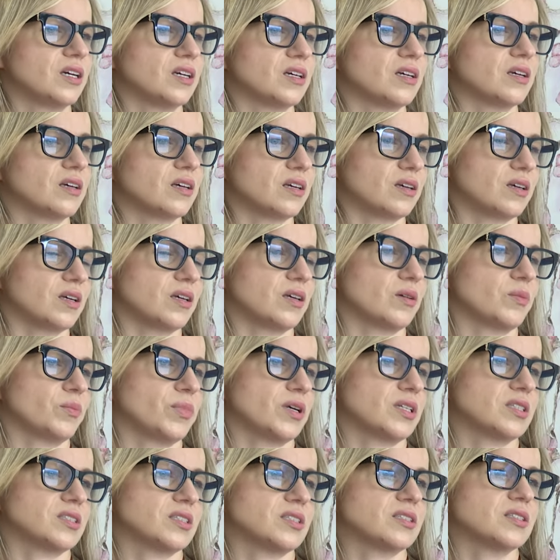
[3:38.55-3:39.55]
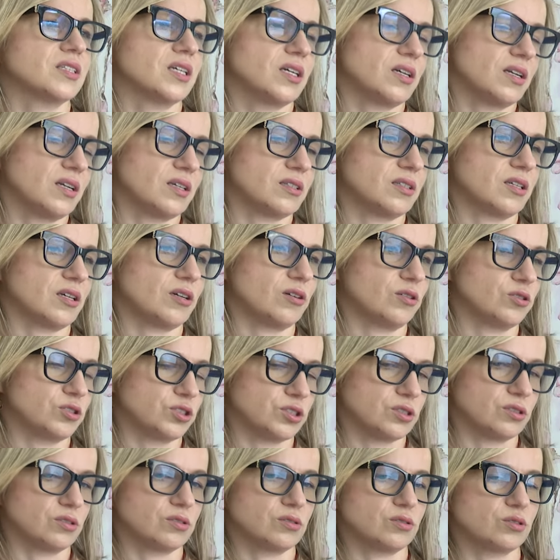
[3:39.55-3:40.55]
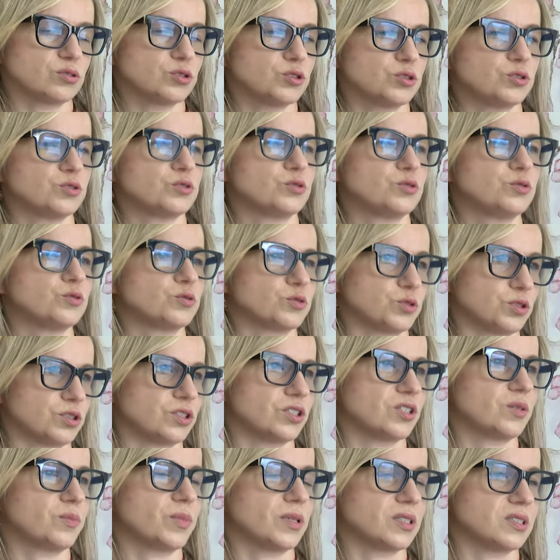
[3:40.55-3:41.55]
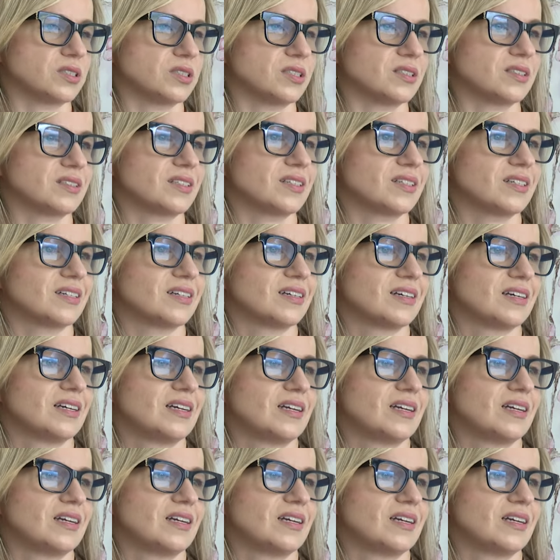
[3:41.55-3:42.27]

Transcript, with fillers: e, pacjentek, dlatego że no dość dużo tych pacjentek